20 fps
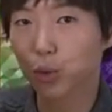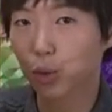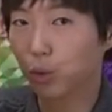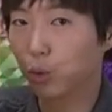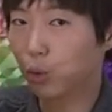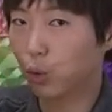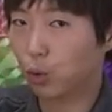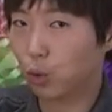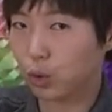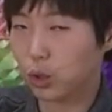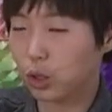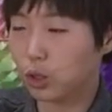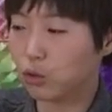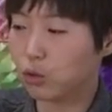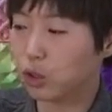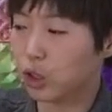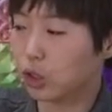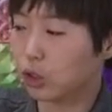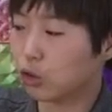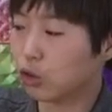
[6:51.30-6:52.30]
정도로
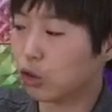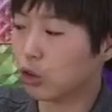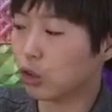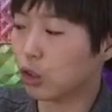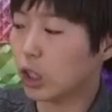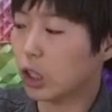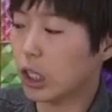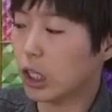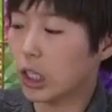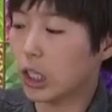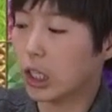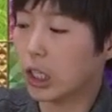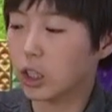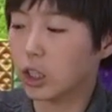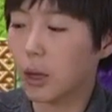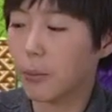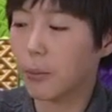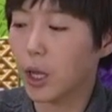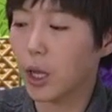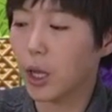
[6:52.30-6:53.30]
쓰고 있고 그
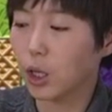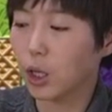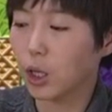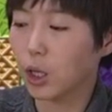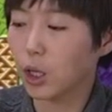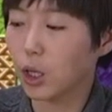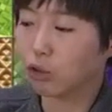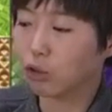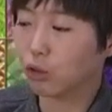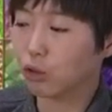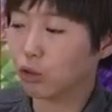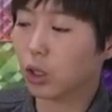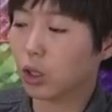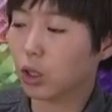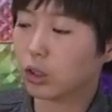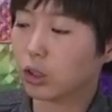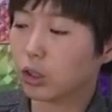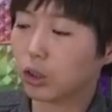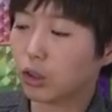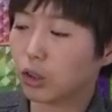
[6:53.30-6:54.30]
다음에 덕유 거
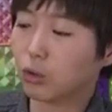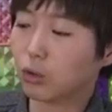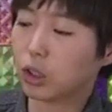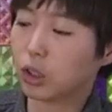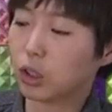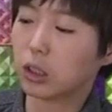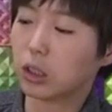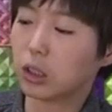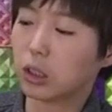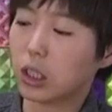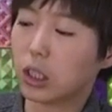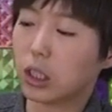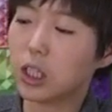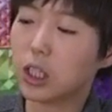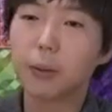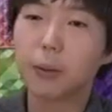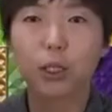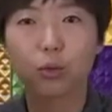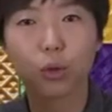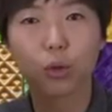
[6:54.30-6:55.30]
같은 경우에는
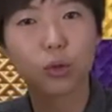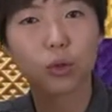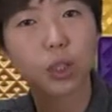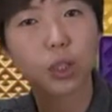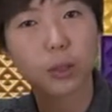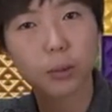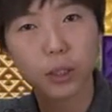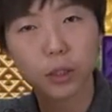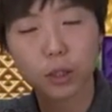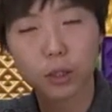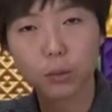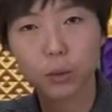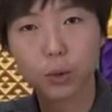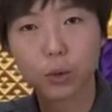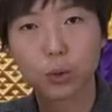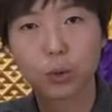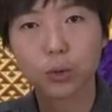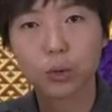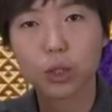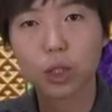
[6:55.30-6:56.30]
200도에서
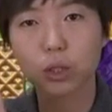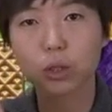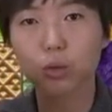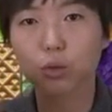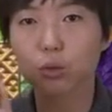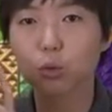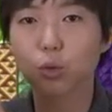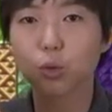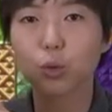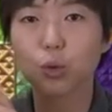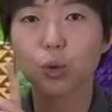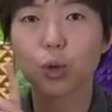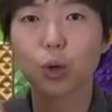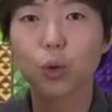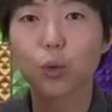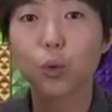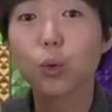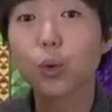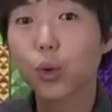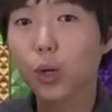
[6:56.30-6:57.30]
210도 얘는 좀 온도가
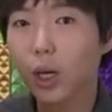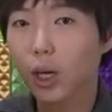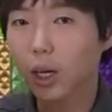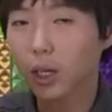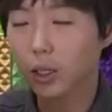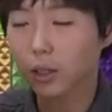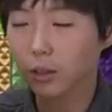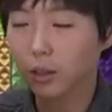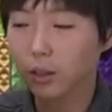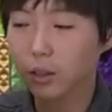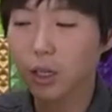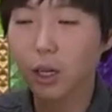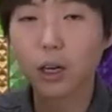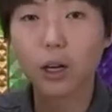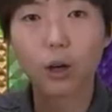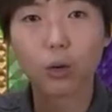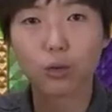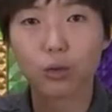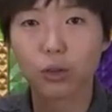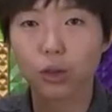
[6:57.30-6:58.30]
올라가 있는 게 잘
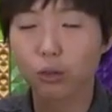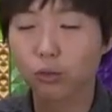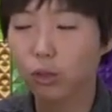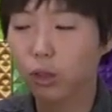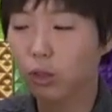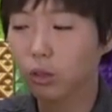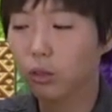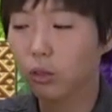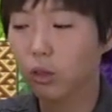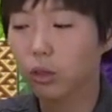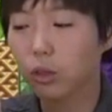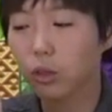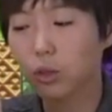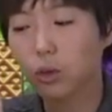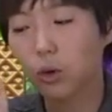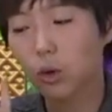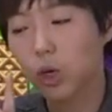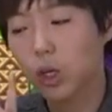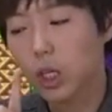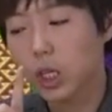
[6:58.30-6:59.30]
나오더라고요
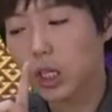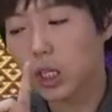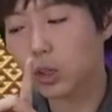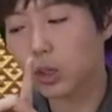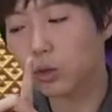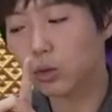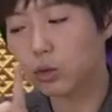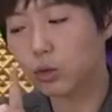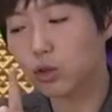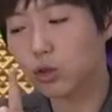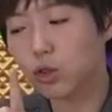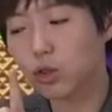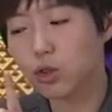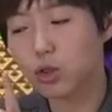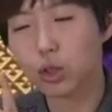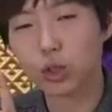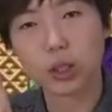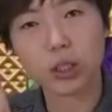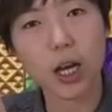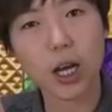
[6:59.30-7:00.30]
그래서
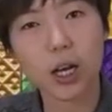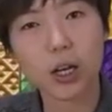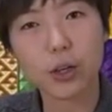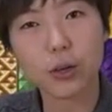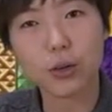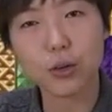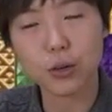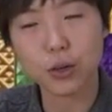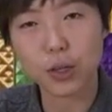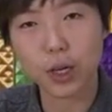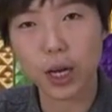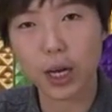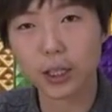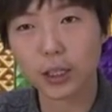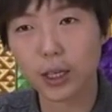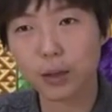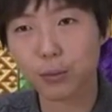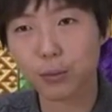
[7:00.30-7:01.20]
이것도 사용을 하다